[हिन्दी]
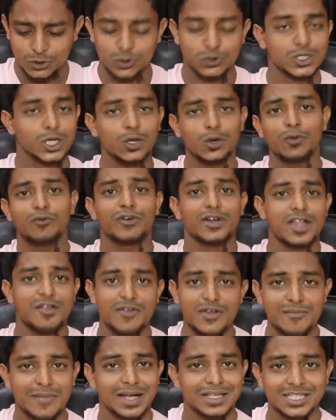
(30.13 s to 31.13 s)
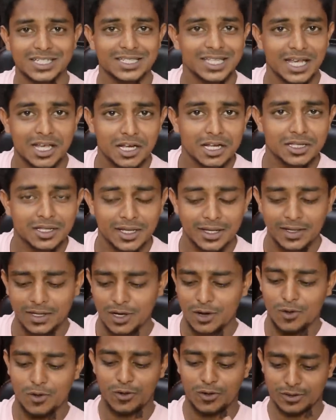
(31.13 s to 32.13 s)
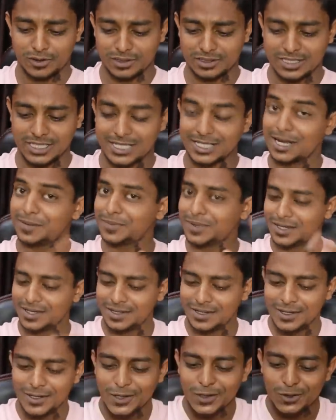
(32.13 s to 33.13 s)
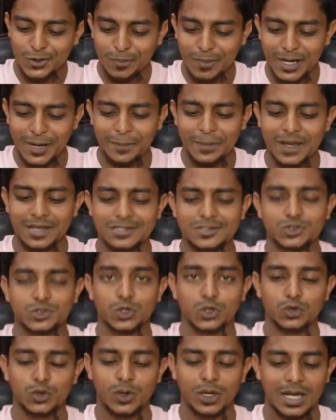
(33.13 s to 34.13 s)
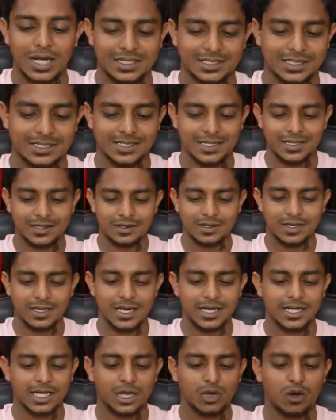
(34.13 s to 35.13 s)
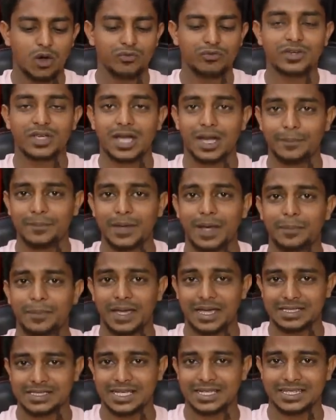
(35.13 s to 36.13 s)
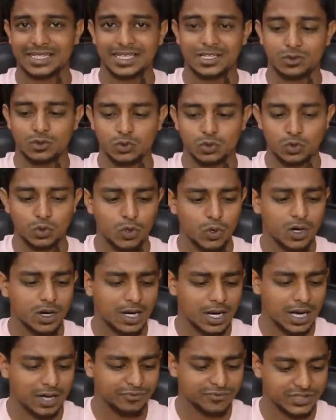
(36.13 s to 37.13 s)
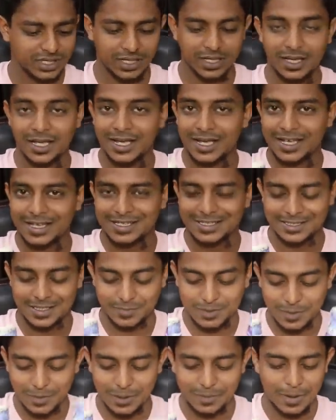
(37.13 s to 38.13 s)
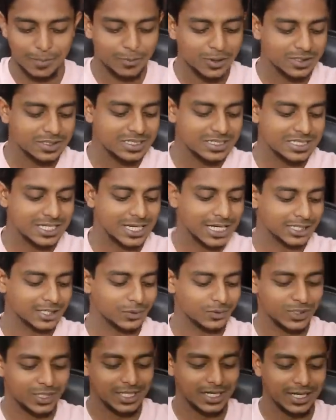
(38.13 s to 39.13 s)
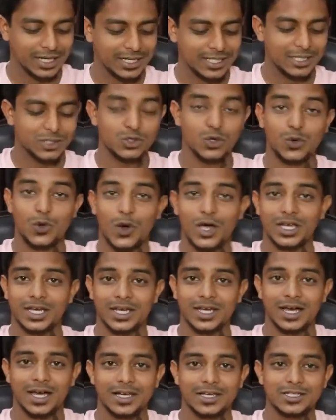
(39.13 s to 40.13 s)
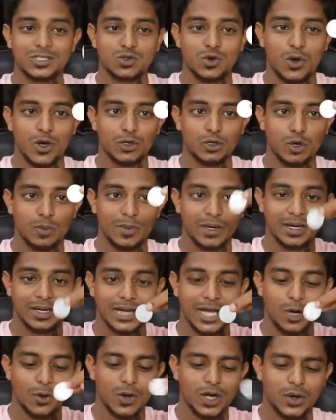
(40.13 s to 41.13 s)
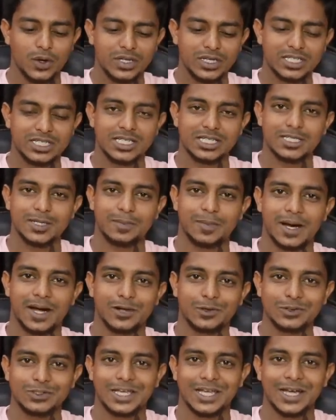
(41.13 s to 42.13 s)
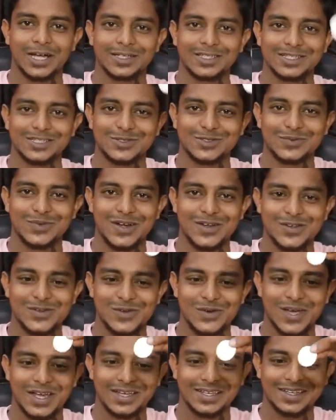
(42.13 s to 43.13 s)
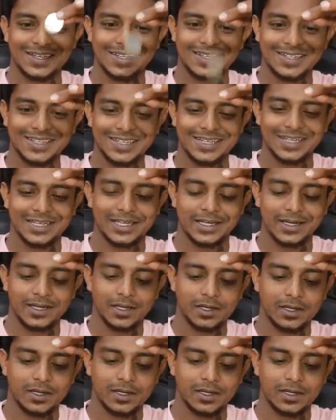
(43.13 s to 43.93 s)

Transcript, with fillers: तो चलो फटाफट मैजिक देख लेते हैं और सीखना भी है तो मेरे पास दो दो ग्लासेस हैं यानी कि कॉफी कप भी आप कह सकते हैं तो दो कप्स हैं सबसे पहले मैं आपको एक चीज दिखाता हूं देखिए ये जो कॉइन है ना इस कॉइन को मैं गिराऊंगा और नीचे से बाहर हो जाएगा जस्ट वन टू एंड थ्री